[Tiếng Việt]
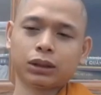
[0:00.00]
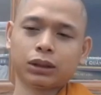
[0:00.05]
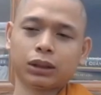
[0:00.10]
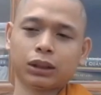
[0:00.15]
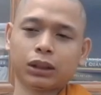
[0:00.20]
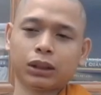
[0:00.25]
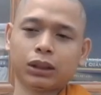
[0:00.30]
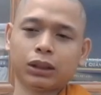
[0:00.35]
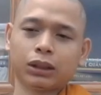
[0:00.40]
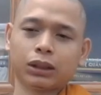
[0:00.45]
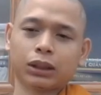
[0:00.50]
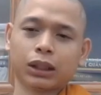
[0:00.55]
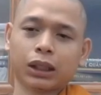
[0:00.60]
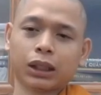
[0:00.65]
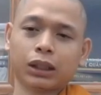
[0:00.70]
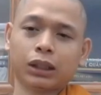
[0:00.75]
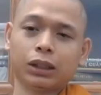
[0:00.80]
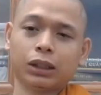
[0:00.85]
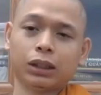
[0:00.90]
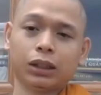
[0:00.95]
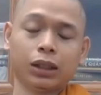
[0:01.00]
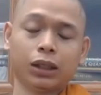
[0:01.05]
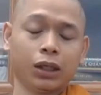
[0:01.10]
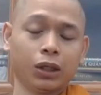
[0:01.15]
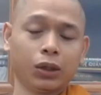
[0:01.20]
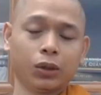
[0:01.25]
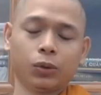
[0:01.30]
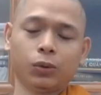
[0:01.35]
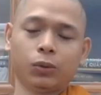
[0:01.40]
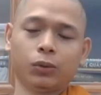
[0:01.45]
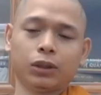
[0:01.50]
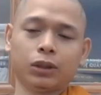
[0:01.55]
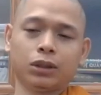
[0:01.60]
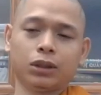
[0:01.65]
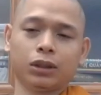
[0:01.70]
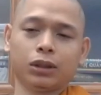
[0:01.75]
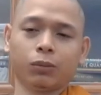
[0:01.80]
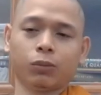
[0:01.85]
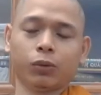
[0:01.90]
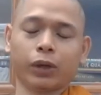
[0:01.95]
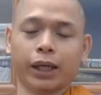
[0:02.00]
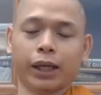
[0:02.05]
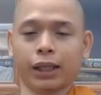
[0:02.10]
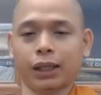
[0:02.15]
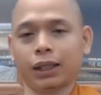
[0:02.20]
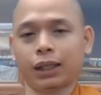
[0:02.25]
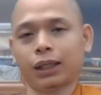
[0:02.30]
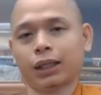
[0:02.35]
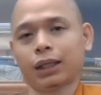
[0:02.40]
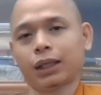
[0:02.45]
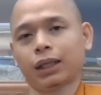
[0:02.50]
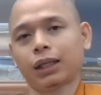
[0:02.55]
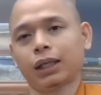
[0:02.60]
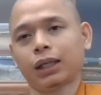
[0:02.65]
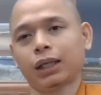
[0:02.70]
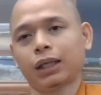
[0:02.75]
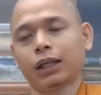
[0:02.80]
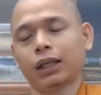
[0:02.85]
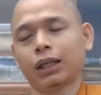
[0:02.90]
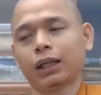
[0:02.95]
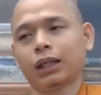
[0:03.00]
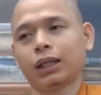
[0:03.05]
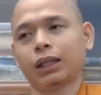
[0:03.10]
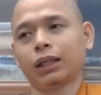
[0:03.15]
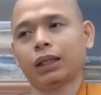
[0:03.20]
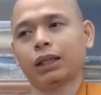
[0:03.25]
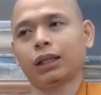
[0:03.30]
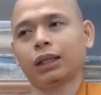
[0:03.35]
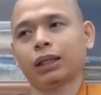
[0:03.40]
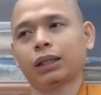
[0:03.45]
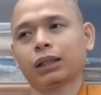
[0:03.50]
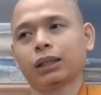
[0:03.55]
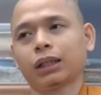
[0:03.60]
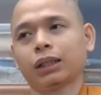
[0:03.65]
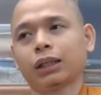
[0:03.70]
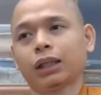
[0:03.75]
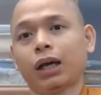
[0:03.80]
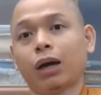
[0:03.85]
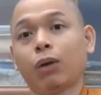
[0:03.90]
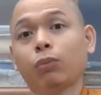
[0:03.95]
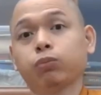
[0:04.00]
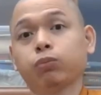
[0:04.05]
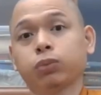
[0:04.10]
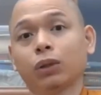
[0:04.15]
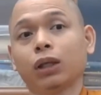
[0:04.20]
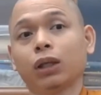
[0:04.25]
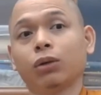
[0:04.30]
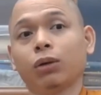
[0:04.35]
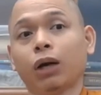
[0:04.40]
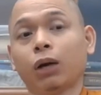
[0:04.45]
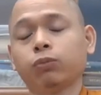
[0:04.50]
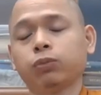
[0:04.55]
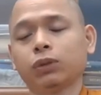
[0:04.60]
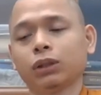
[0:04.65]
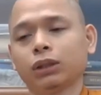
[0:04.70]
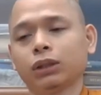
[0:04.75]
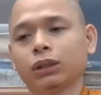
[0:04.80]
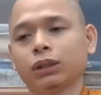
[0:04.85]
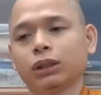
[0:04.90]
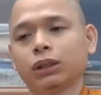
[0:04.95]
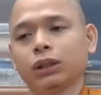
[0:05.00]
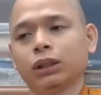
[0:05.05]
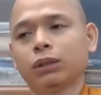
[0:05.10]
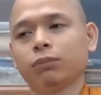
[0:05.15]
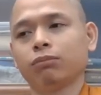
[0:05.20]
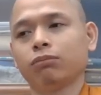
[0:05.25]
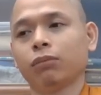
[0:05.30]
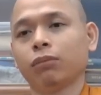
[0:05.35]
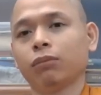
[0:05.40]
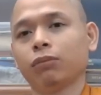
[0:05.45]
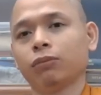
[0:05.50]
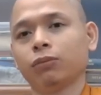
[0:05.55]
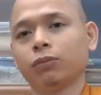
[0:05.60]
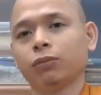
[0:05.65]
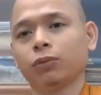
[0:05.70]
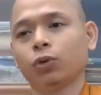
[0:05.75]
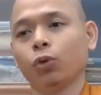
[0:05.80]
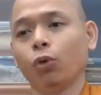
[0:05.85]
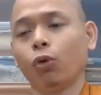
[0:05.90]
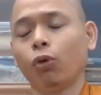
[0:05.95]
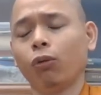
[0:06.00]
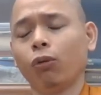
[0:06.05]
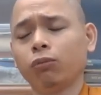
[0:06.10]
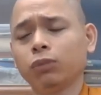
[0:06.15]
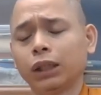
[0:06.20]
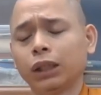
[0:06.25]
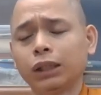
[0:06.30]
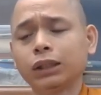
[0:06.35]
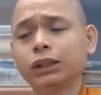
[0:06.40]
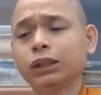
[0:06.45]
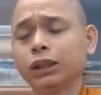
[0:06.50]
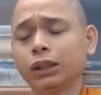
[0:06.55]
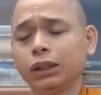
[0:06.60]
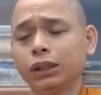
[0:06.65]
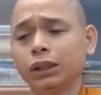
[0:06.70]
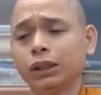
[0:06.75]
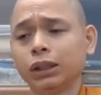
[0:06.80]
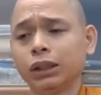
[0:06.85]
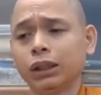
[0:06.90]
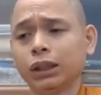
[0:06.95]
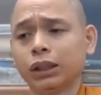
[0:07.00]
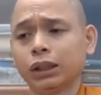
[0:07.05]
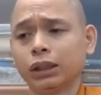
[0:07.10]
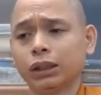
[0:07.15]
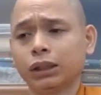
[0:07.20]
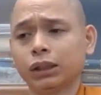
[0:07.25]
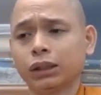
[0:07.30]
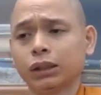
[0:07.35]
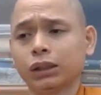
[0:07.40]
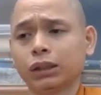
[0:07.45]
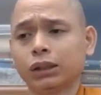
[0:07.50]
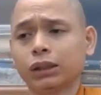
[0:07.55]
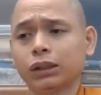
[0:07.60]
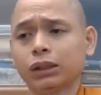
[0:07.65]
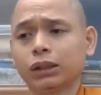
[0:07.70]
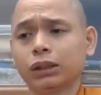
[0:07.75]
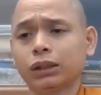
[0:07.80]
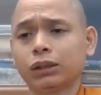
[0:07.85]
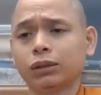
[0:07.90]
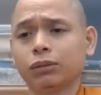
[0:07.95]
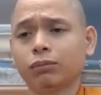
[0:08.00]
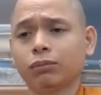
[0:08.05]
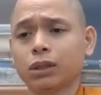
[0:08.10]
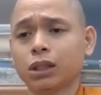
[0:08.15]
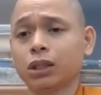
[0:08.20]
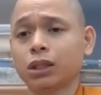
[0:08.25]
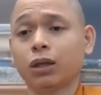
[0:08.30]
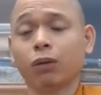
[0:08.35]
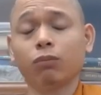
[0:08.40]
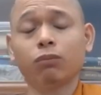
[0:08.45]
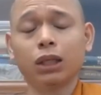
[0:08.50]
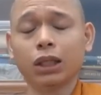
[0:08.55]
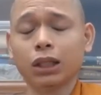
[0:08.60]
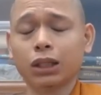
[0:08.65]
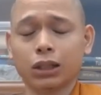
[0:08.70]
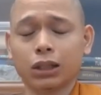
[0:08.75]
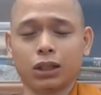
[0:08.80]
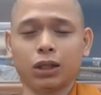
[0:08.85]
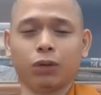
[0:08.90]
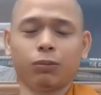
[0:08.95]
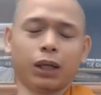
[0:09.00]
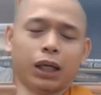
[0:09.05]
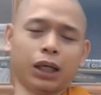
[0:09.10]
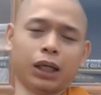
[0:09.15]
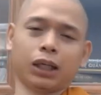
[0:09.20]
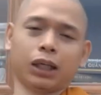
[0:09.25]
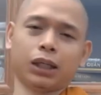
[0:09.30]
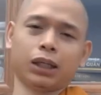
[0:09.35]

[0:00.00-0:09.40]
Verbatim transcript: cái canh nghêu là sư không có ăn à, canh ốc nghêu ốc của những người mà sư không biết là sư không ăn